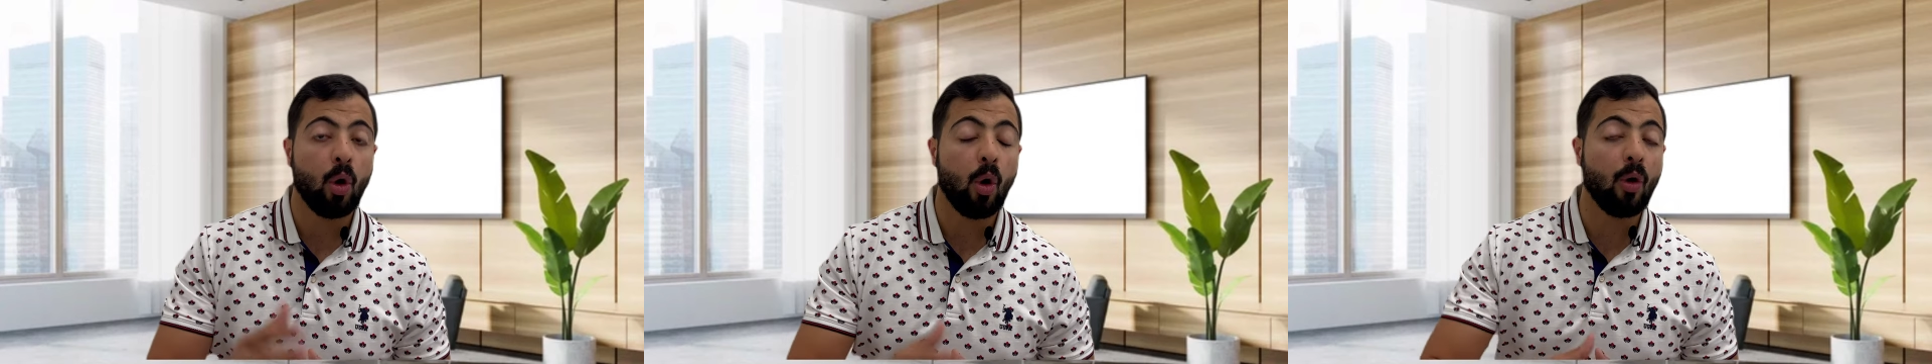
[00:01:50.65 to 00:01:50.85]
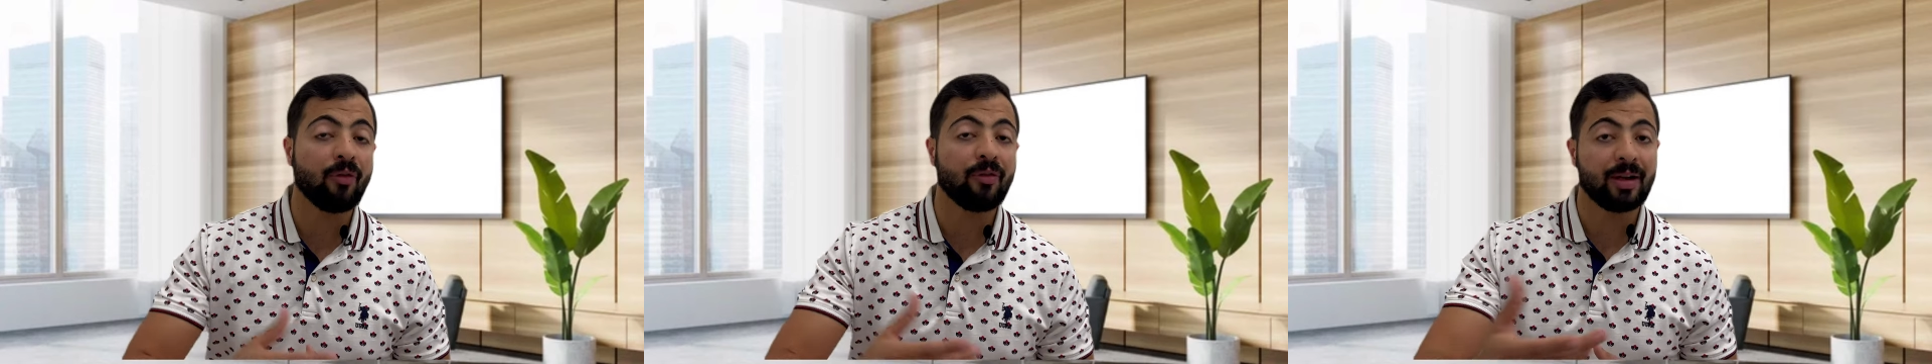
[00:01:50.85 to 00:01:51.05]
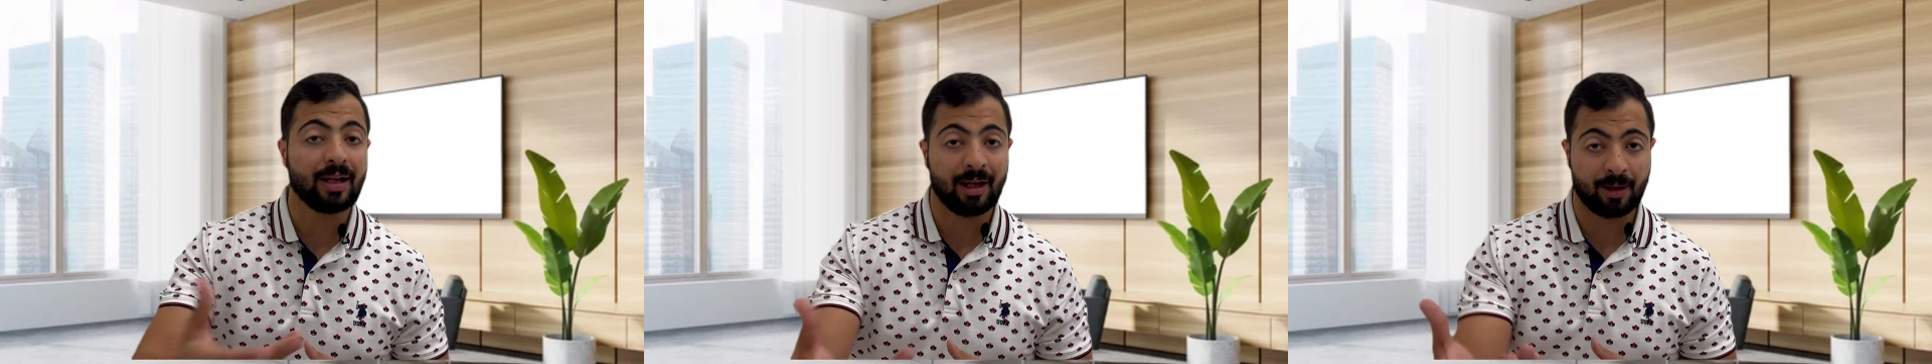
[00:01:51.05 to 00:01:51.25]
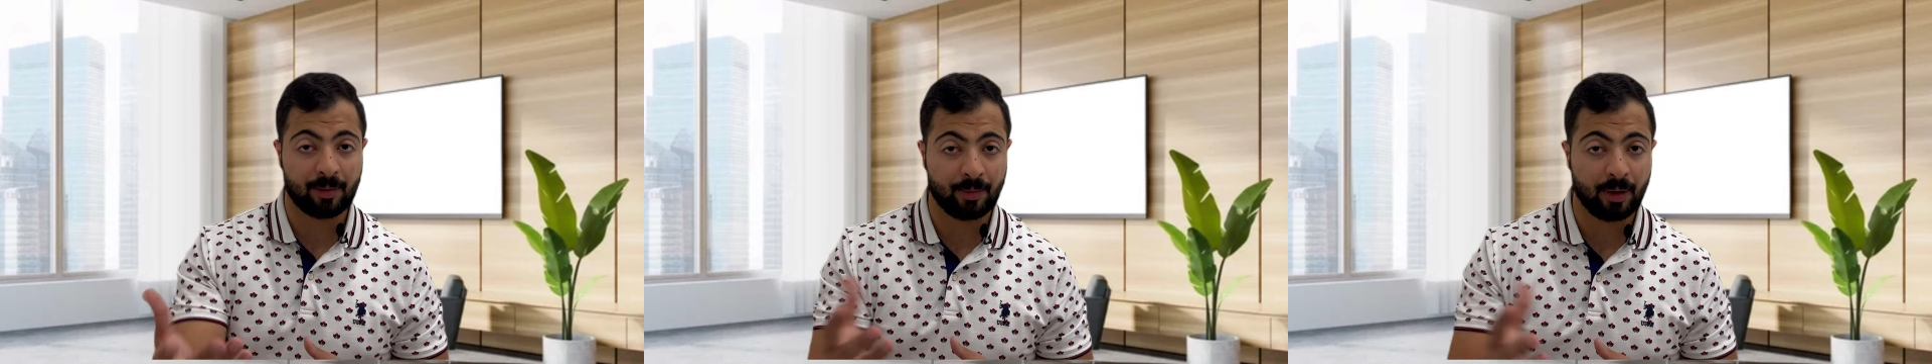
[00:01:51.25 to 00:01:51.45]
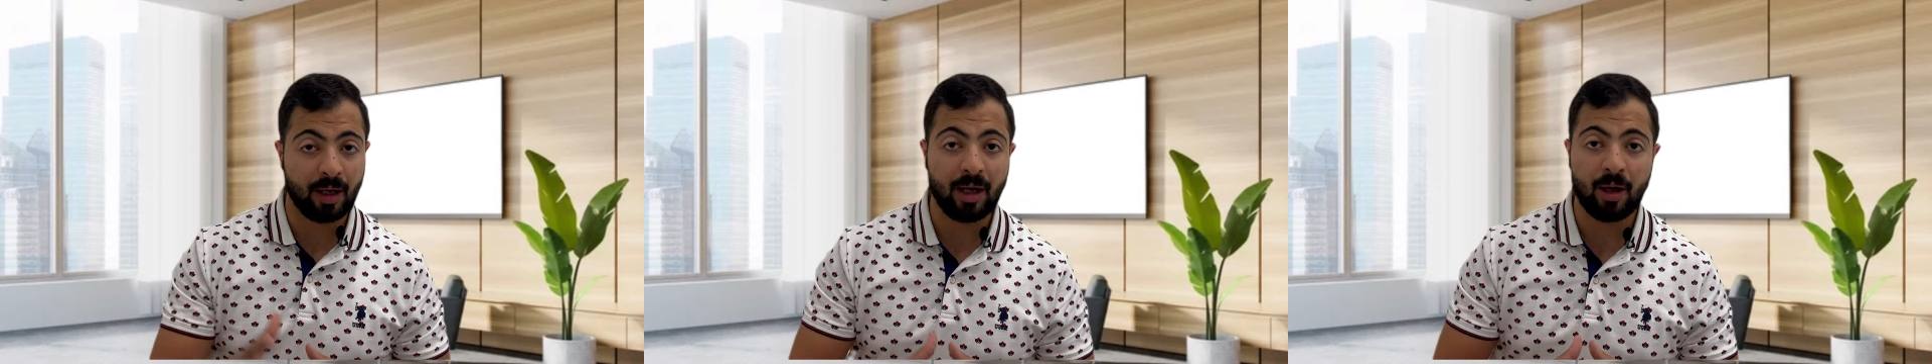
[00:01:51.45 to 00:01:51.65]
وفي
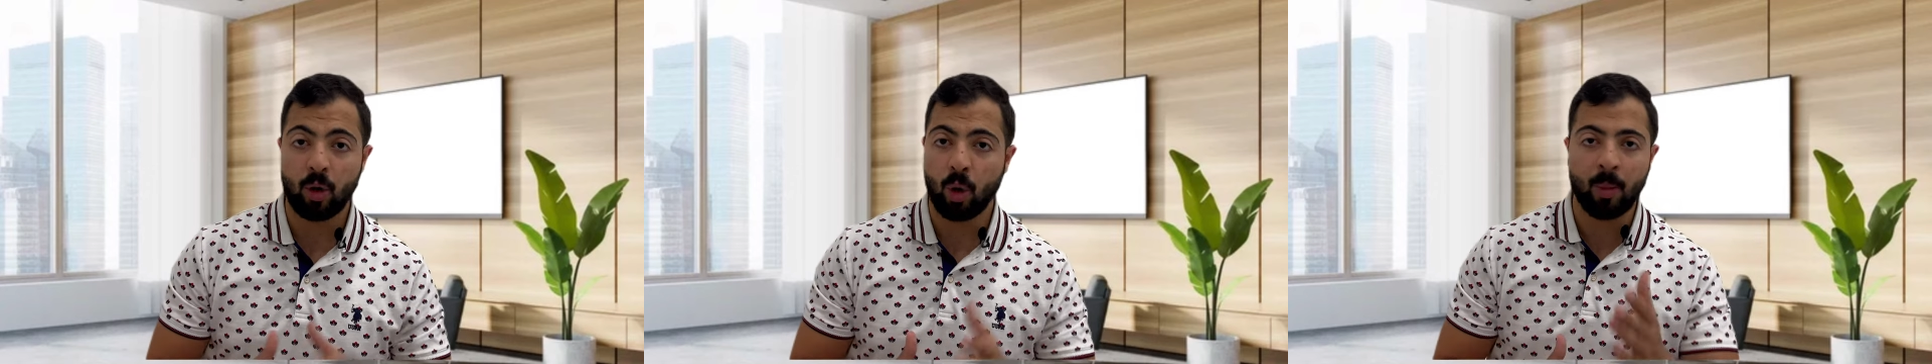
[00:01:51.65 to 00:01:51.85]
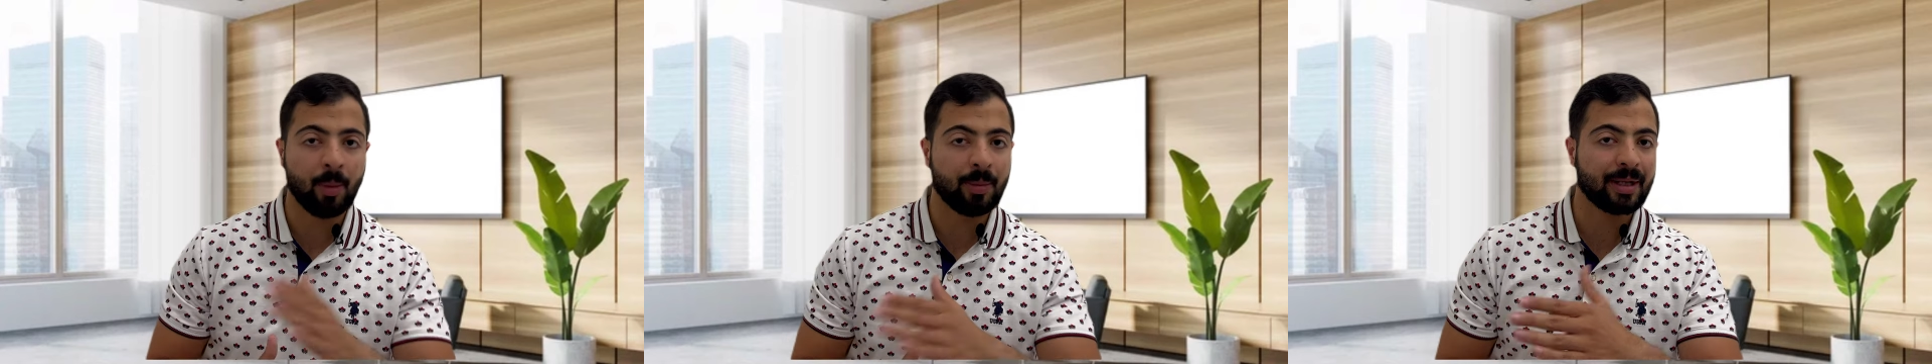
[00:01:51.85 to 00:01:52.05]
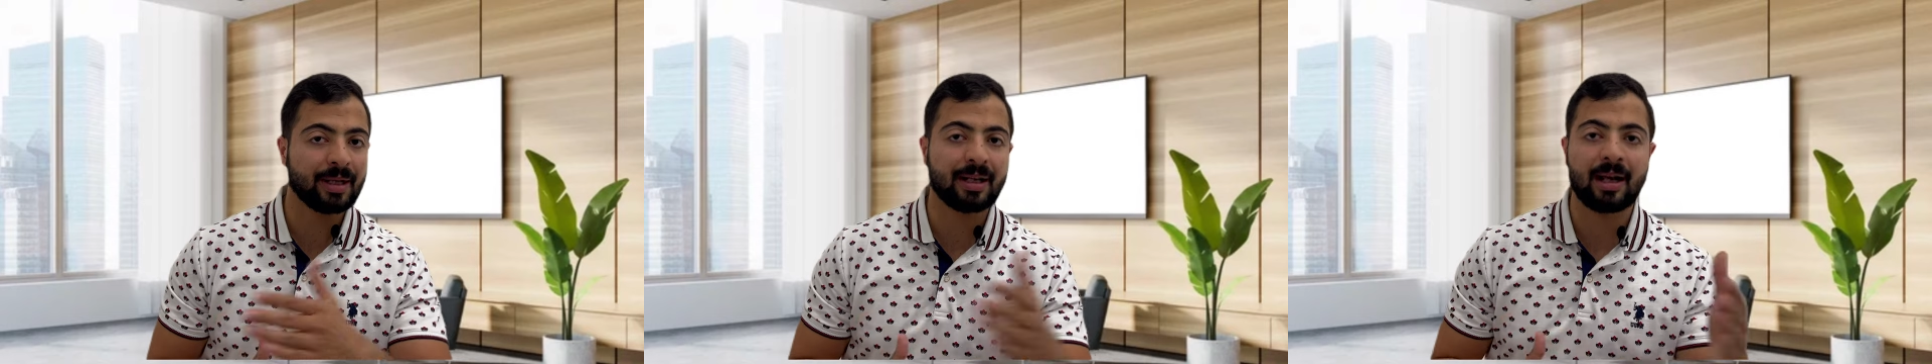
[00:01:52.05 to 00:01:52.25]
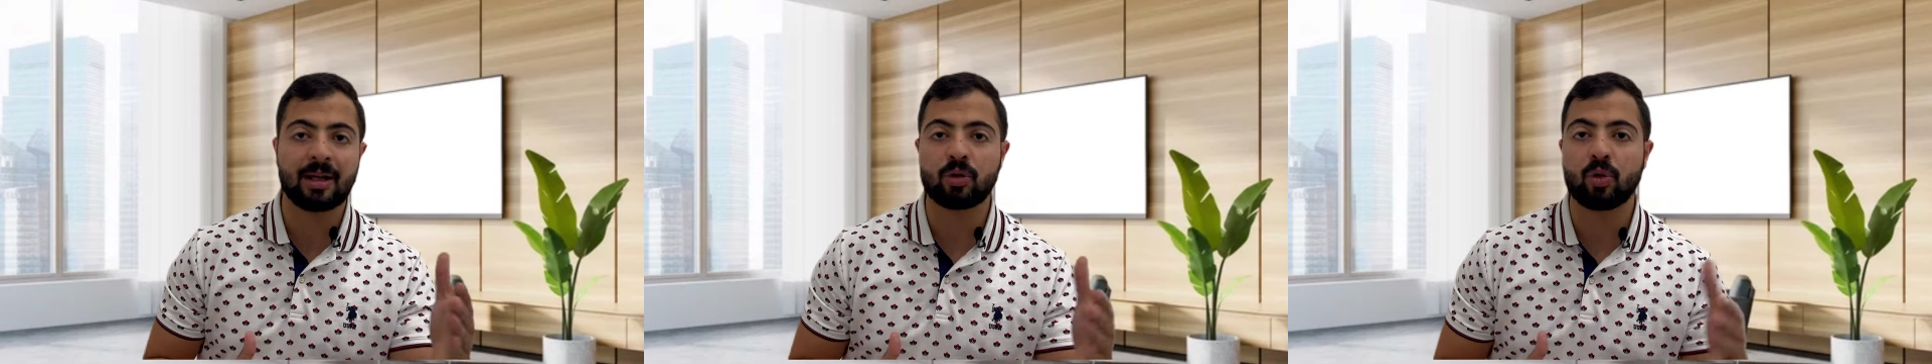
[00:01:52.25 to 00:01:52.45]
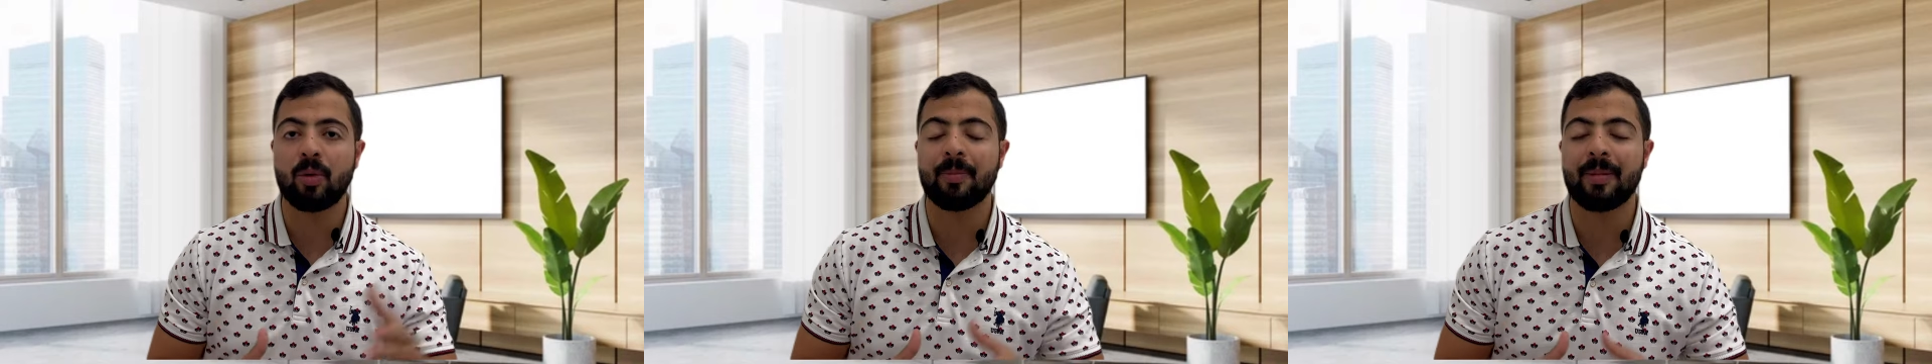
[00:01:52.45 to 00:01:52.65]
الأرباح وممكن إنها
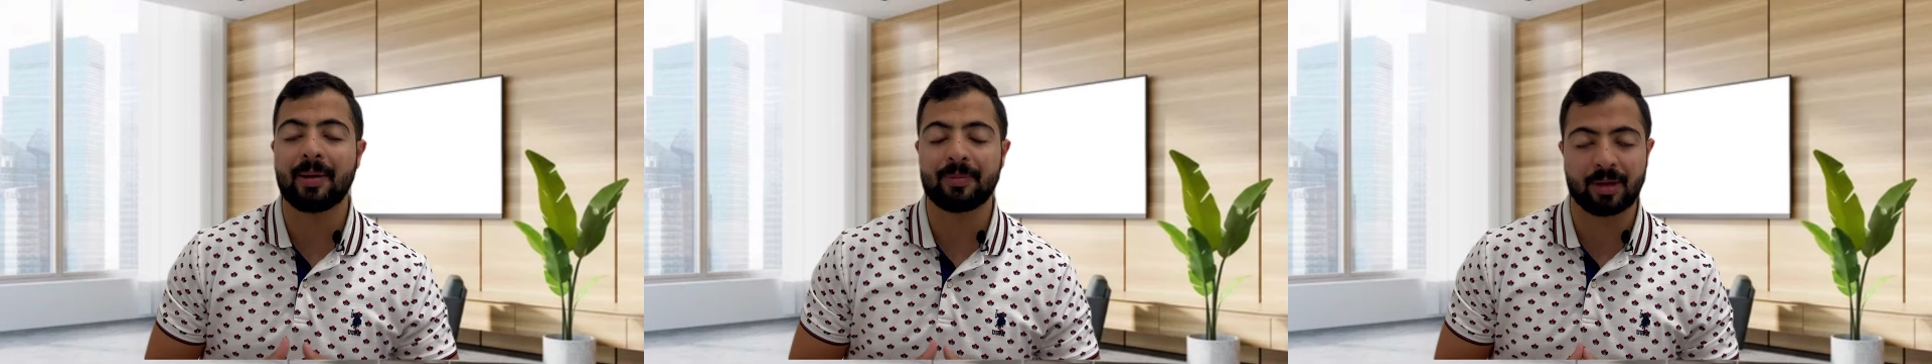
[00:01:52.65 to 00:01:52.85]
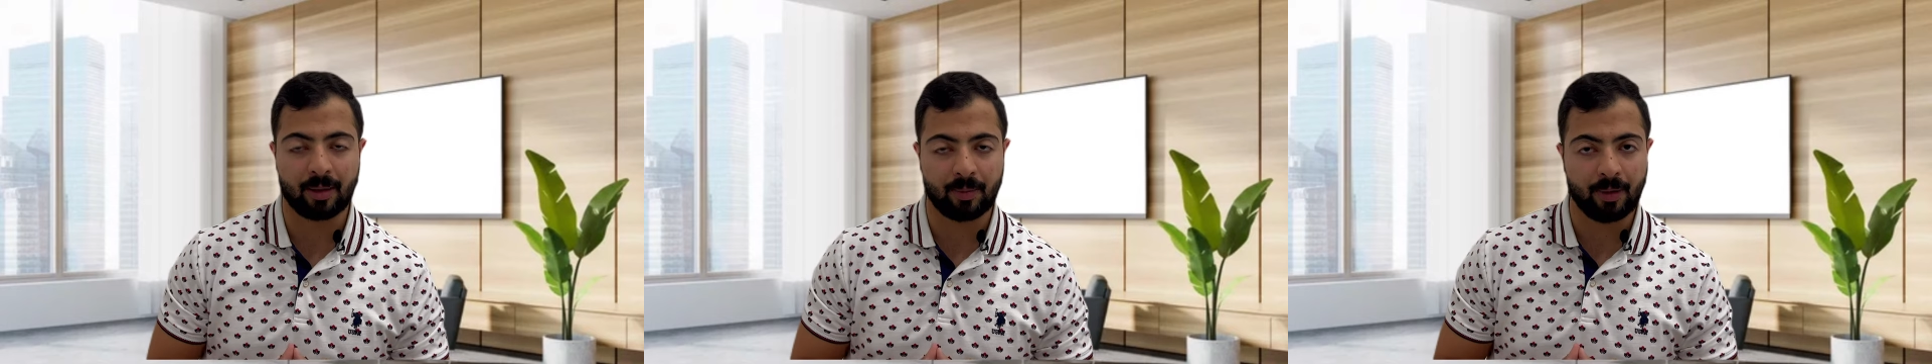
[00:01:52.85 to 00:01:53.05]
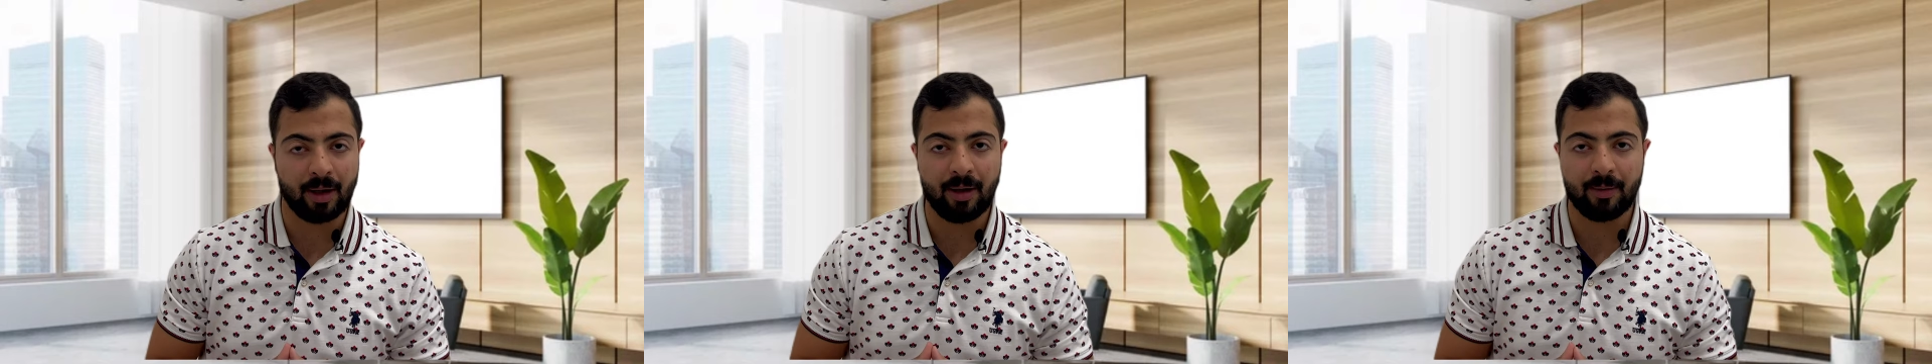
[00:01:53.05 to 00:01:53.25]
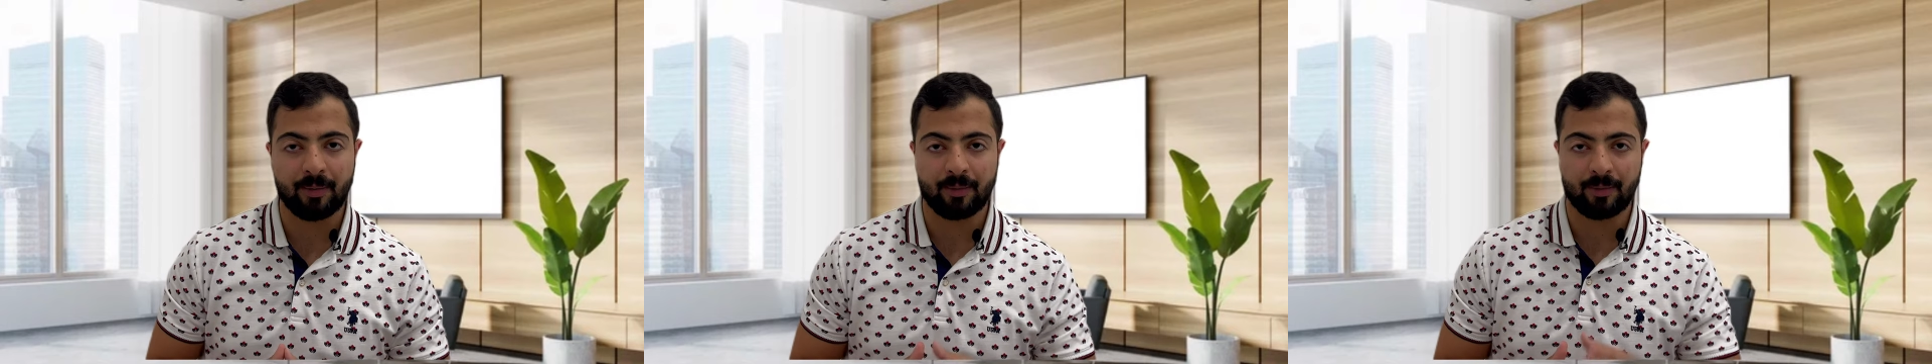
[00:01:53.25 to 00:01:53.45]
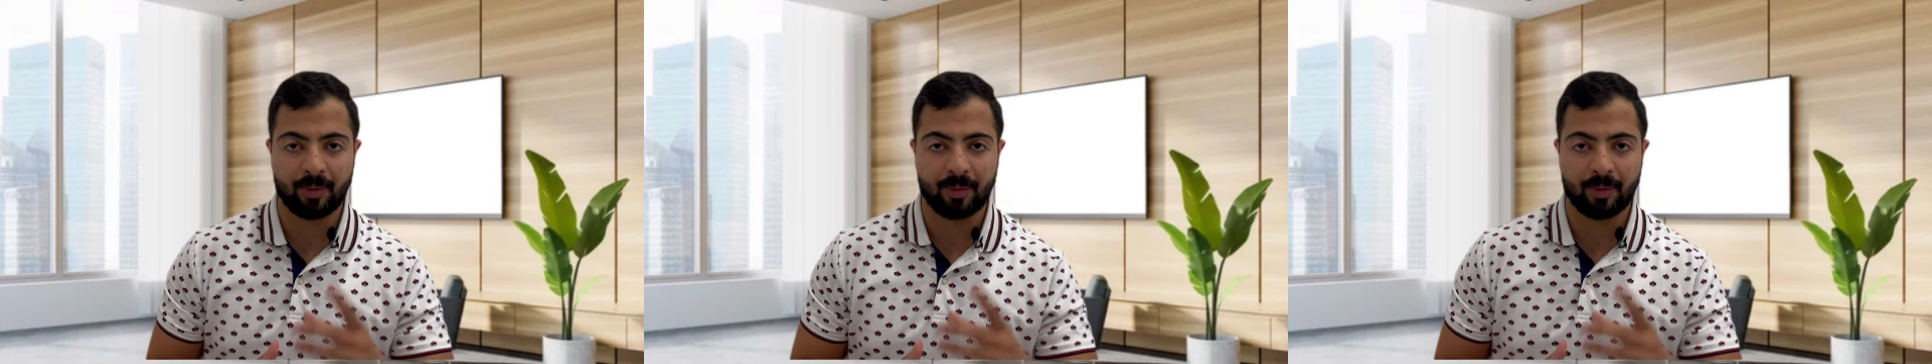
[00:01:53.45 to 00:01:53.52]
تكون ما بتربح